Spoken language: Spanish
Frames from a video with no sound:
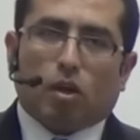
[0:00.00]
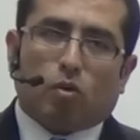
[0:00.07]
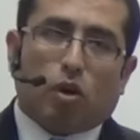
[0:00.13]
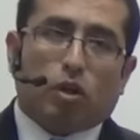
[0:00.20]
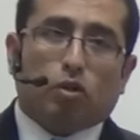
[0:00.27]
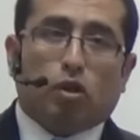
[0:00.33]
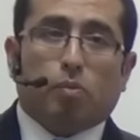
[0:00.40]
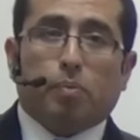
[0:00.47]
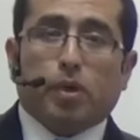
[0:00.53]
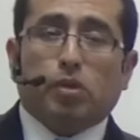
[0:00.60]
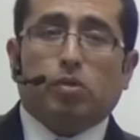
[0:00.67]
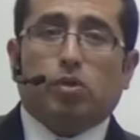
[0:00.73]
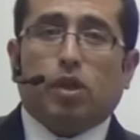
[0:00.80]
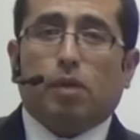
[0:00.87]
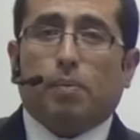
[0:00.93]
Cuando
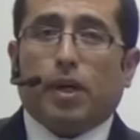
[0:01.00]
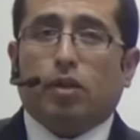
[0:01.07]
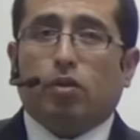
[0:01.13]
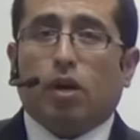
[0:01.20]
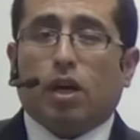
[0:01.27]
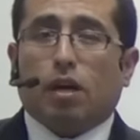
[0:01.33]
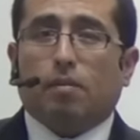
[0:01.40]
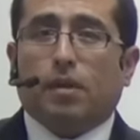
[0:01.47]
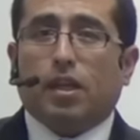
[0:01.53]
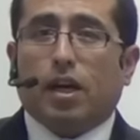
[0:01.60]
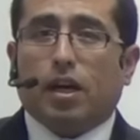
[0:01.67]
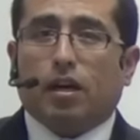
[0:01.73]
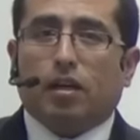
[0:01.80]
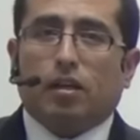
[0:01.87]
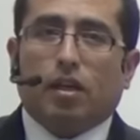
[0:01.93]
después usted aprendió a
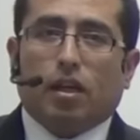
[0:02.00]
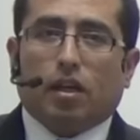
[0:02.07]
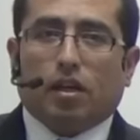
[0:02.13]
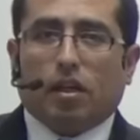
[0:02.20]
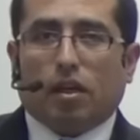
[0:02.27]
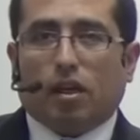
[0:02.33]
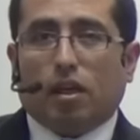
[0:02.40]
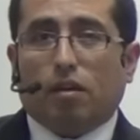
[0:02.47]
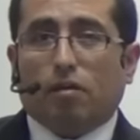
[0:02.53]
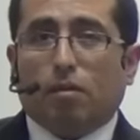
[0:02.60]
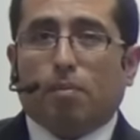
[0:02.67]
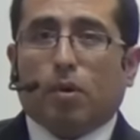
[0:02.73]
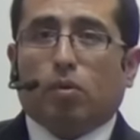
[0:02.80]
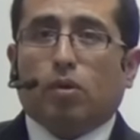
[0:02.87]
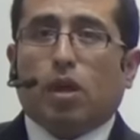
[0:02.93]
caminar y
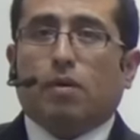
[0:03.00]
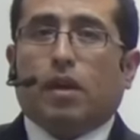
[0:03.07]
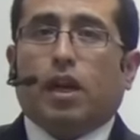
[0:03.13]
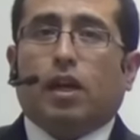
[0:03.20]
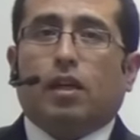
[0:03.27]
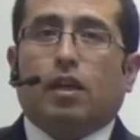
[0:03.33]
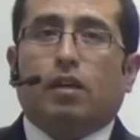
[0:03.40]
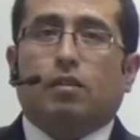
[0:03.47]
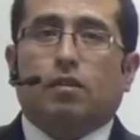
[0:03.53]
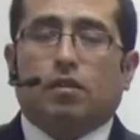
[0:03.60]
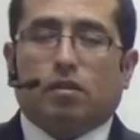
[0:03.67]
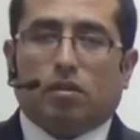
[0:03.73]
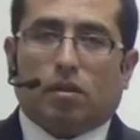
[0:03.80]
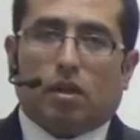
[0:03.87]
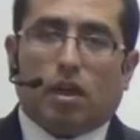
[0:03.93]
iba por una vereda,
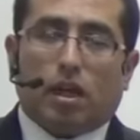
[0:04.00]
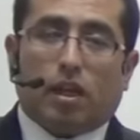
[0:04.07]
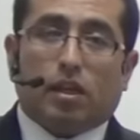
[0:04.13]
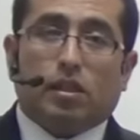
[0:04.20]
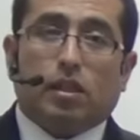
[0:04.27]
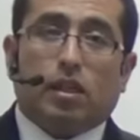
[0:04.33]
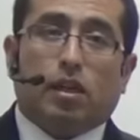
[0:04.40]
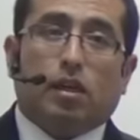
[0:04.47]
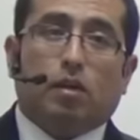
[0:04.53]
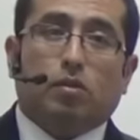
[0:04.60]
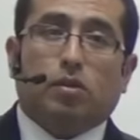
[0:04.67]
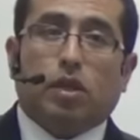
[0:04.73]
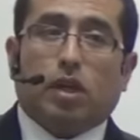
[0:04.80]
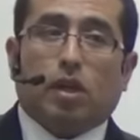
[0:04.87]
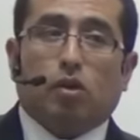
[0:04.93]
le decían a
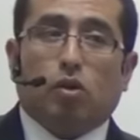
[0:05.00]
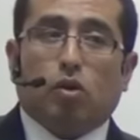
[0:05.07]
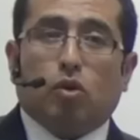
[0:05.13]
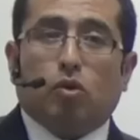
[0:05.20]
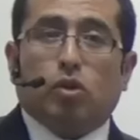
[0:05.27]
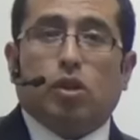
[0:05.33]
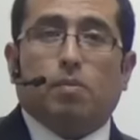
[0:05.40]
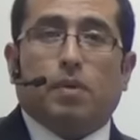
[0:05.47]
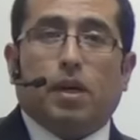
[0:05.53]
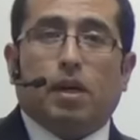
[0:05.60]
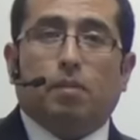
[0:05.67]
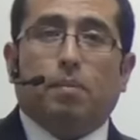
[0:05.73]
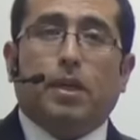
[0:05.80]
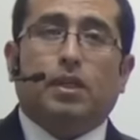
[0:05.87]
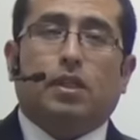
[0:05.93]
usted que no cruce para
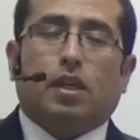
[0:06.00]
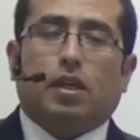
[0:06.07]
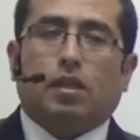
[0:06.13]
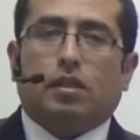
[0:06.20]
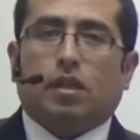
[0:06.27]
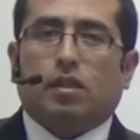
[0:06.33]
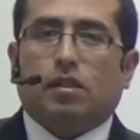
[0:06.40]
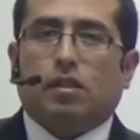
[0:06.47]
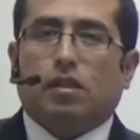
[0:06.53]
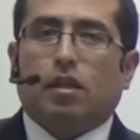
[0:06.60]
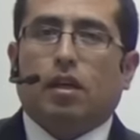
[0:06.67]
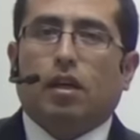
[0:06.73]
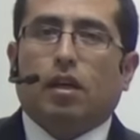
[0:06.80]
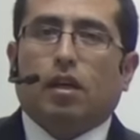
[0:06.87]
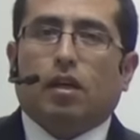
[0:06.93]
la pista quizás.
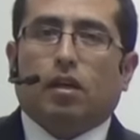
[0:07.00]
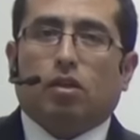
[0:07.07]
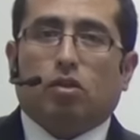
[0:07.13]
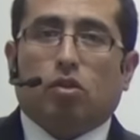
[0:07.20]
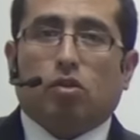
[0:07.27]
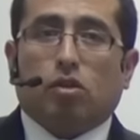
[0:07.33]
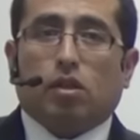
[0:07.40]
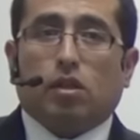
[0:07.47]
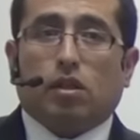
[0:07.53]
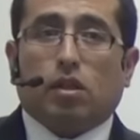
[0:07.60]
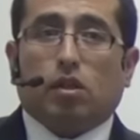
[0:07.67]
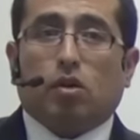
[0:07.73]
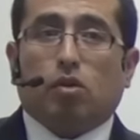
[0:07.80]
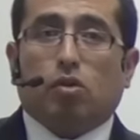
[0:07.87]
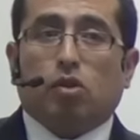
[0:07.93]
Entonces
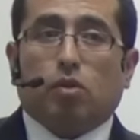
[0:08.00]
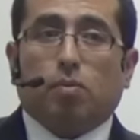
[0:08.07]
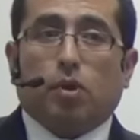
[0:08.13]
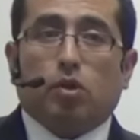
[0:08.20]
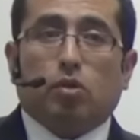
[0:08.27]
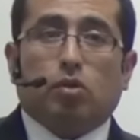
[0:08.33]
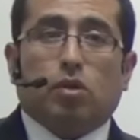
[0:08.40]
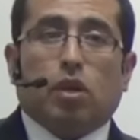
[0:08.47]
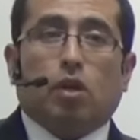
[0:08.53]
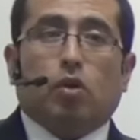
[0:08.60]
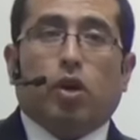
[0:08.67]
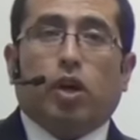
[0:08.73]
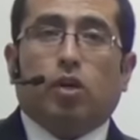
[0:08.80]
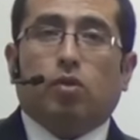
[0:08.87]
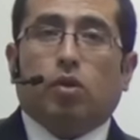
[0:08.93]
ese conocimiento usted
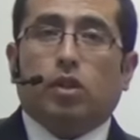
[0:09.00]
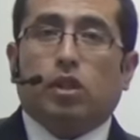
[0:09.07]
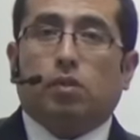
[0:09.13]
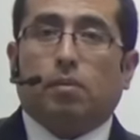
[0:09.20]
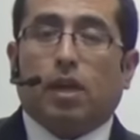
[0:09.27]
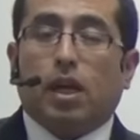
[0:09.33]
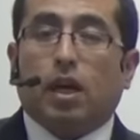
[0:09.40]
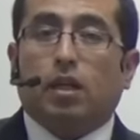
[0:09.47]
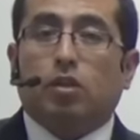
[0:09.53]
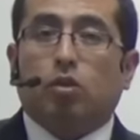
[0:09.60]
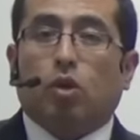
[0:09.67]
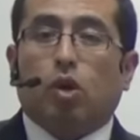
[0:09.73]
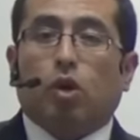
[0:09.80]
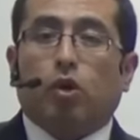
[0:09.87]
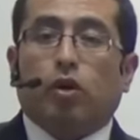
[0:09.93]
lo ha ido
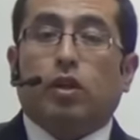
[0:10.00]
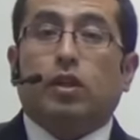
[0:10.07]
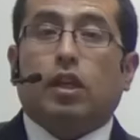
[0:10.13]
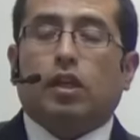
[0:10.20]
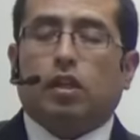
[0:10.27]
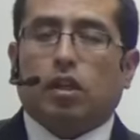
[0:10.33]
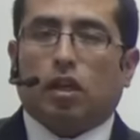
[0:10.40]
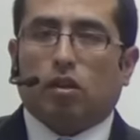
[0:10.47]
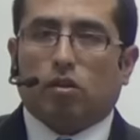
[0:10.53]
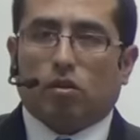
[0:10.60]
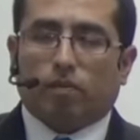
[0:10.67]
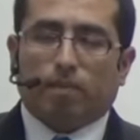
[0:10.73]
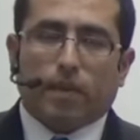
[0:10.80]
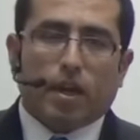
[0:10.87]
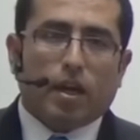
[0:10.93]
asimilando, lo ha ido entendiendo.